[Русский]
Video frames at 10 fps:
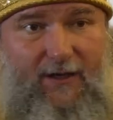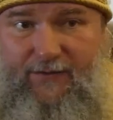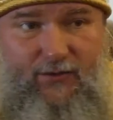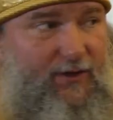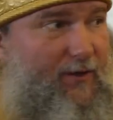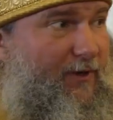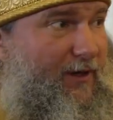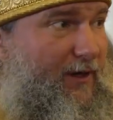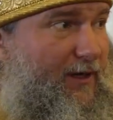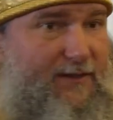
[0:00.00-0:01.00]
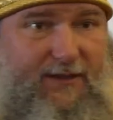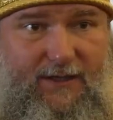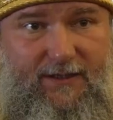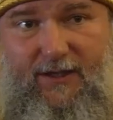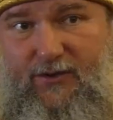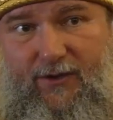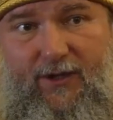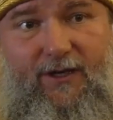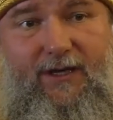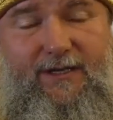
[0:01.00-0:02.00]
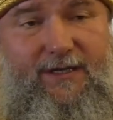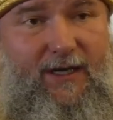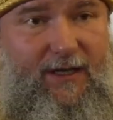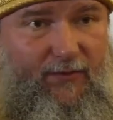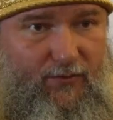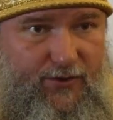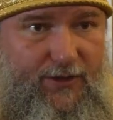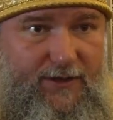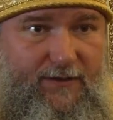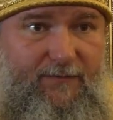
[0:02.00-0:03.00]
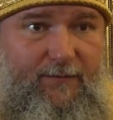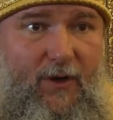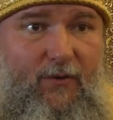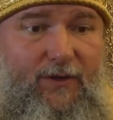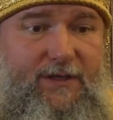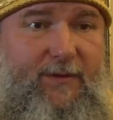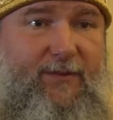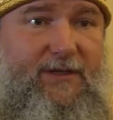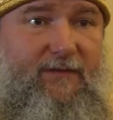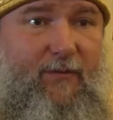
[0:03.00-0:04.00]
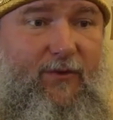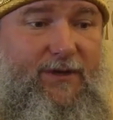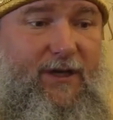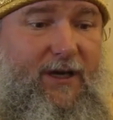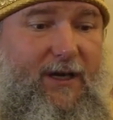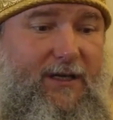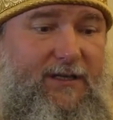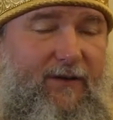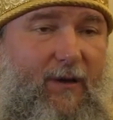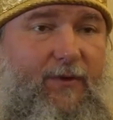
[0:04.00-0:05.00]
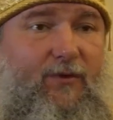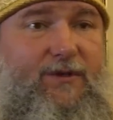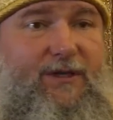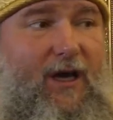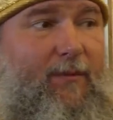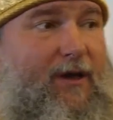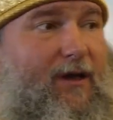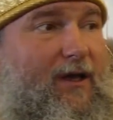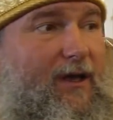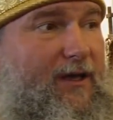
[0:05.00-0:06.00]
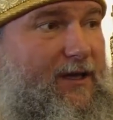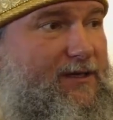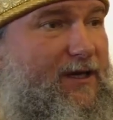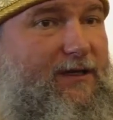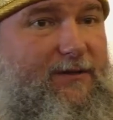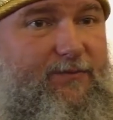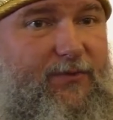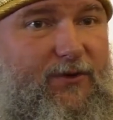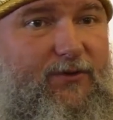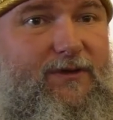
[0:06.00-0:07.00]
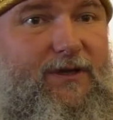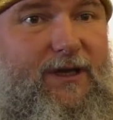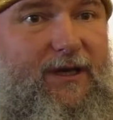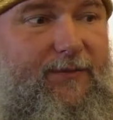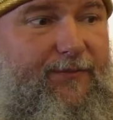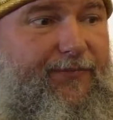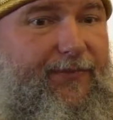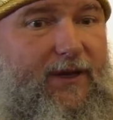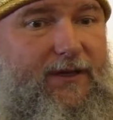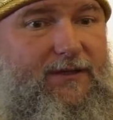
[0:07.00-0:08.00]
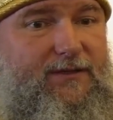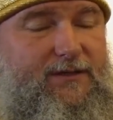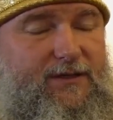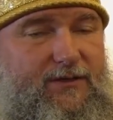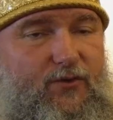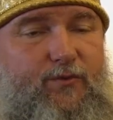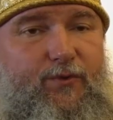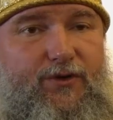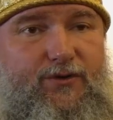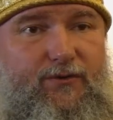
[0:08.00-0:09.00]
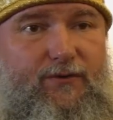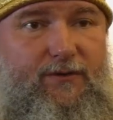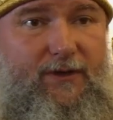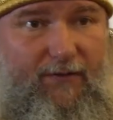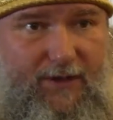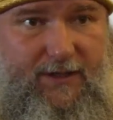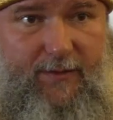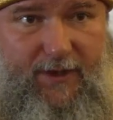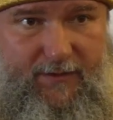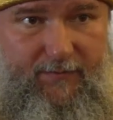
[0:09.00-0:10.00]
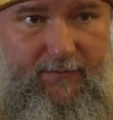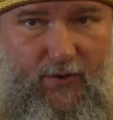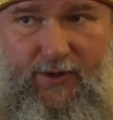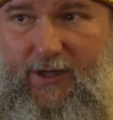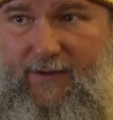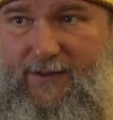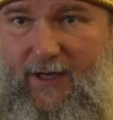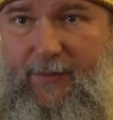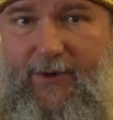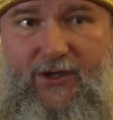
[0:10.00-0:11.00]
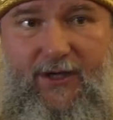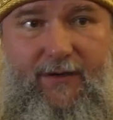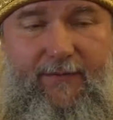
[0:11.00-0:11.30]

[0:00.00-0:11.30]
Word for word: И все нормально. Они сказали, что они не христиане, и он уже в спокойной сильной свободе своими друзьями едят, пьют и э, службу несут. Давайте, ребята, бодренько встали, пошли.